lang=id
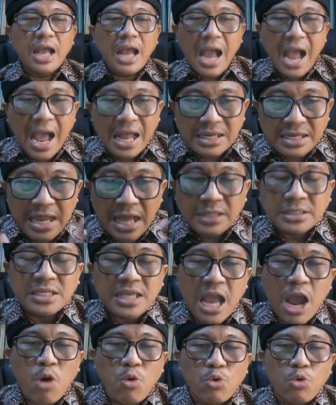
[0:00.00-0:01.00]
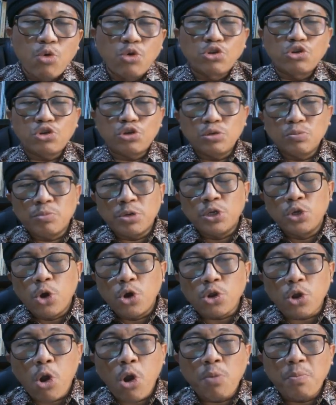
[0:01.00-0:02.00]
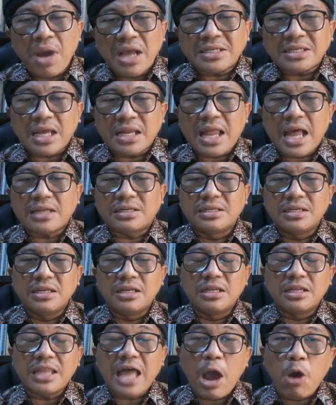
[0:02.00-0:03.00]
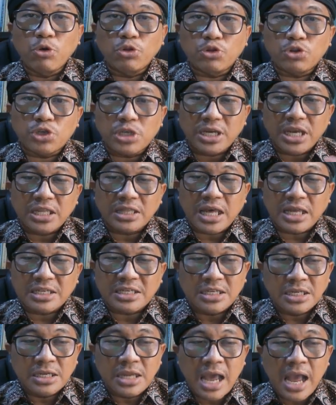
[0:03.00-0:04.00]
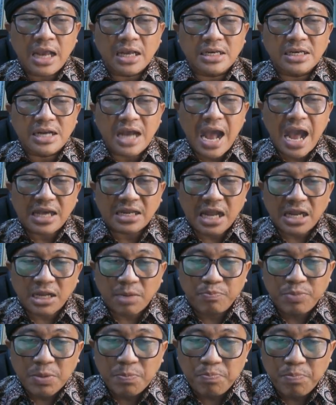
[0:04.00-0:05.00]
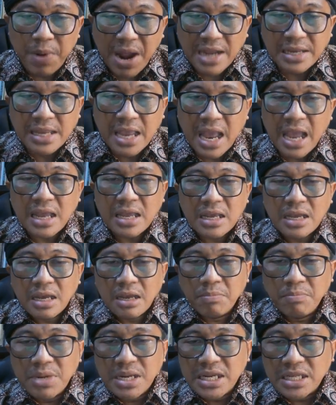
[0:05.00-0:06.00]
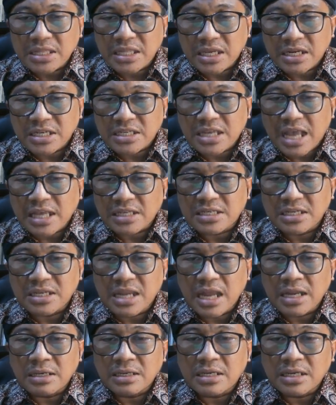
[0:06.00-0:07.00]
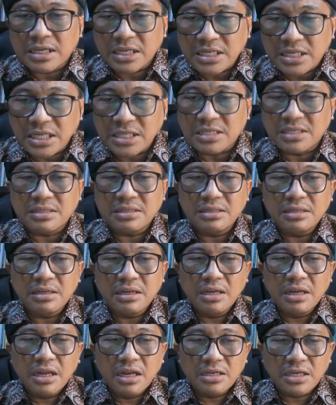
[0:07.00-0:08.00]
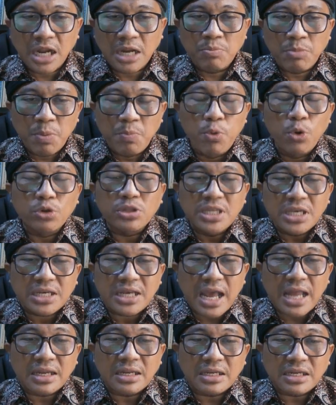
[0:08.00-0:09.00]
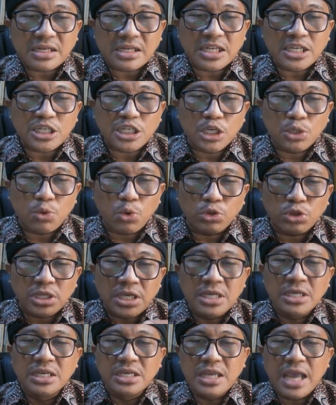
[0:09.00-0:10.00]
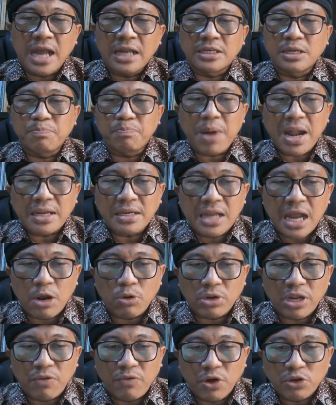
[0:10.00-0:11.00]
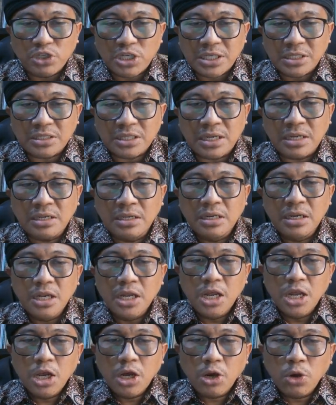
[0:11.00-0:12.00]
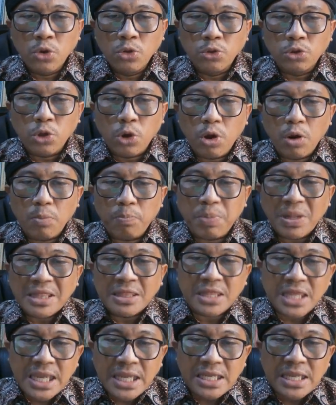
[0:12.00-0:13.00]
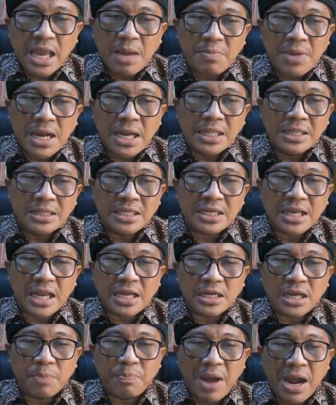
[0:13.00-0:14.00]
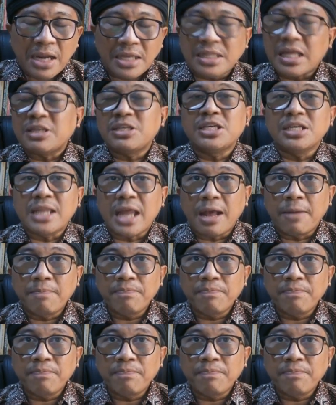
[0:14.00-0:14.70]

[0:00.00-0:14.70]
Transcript: Aliansi AUKUS mendorong masalah di laut sekitar Cina ke arah lebih banyak militerisasi dan krisis dan membuktikan risiko tinggi yang dipandang oleh Washington untuk pentingnya menghentikan kebangkitan Cina.